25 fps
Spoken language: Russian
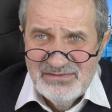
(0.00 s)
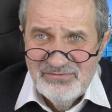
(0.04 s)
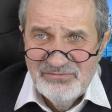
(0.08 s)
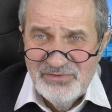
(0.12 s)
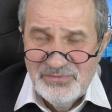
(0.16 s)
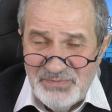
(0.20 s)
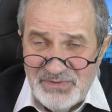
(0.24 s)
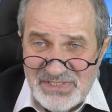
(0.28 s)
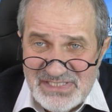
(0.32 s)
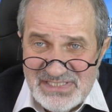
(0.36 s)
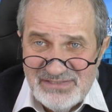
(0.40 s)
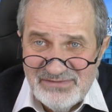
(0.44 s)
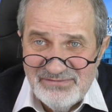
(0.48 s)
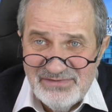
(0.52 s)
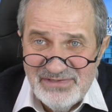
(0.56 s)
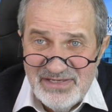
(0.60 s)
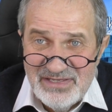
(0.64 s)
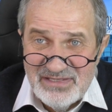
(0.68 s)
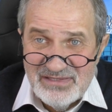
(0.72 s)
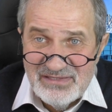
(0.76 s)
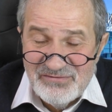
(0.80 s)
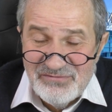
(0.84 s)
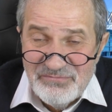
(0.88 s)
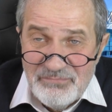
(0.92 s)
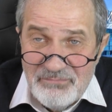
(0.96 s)
Вы
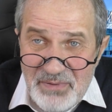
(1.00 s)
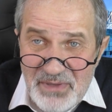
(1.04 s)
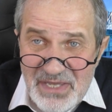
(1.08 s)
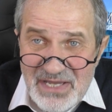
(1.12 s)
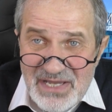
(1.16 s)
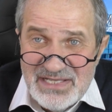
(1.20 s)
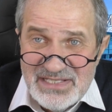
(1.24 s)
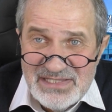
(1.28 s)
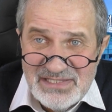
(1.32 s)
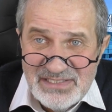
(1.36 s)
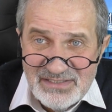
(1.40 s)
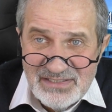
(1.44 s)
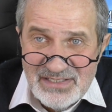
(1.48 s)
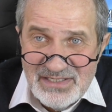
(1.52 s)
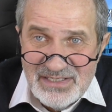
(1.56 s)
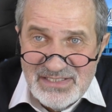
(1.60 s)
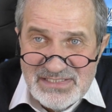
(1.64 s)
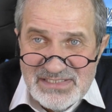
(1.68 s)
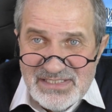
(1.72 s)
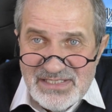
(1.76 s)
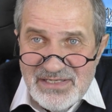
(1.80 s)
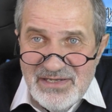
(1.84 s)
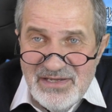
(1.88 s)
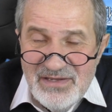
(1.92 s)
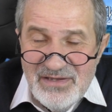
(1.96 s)
представляете, в пять
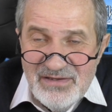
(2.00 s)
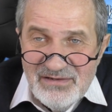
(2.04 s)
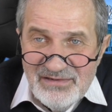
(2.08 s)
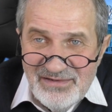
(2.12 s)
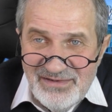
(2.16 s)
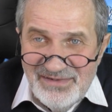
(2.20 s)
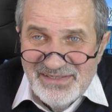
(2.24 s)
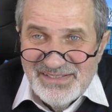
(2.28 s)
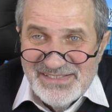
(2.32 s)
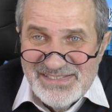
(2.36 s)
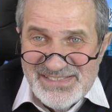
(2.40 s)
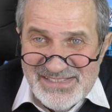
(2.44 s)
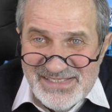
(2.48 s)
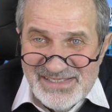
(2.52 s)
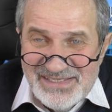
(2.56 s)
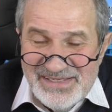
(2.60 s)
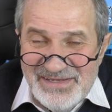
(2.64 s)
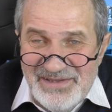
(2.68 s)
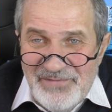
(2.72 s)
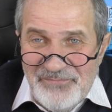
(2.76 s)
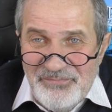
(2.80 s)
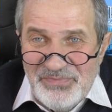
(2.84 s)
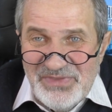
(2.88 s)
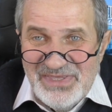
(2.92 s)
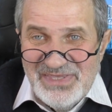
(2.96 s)
раз акции
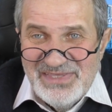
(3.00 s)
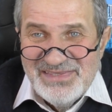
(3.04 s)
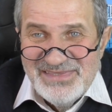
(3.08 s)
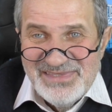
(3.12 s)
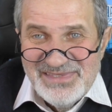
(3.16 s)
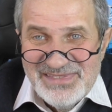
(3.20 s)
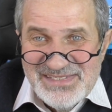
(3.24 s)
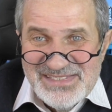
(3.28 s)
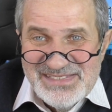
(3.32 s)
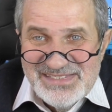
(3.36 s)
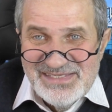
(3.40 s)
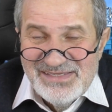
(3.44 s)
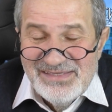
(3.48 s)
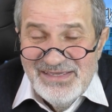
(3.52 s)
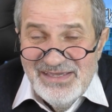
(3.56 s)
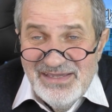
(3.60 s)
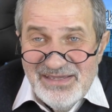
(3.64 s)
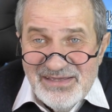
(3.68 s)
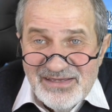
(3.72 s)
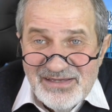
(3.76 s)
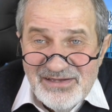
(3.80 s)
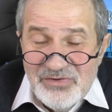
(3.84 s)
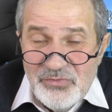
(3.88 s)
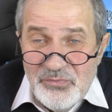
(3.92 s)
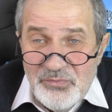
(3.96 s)
индийской
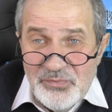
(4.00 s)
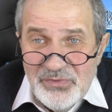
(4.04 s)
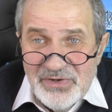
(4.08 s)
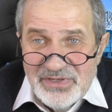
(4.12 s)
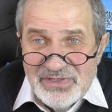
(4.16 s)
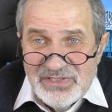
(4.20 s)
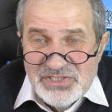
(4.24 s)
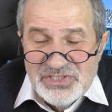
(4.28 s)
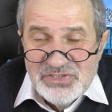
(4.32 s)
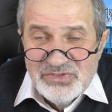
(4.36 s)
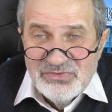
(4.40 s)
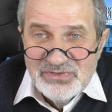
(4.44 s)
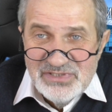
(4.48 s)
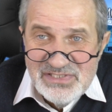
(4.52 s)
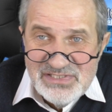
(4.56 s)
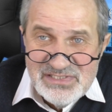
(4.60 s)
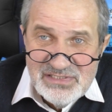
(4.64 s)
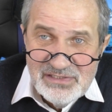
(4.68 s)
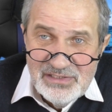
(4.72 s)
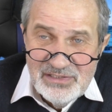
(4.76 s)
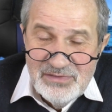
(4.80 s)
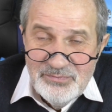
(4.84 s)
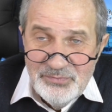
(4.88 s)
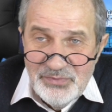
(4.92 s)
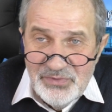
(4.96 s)
компании. Что это за
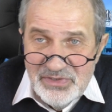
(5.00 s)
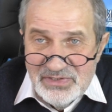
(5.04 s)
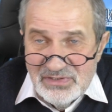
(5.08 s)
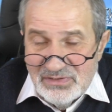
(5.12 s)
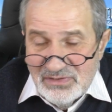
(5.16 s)
компания?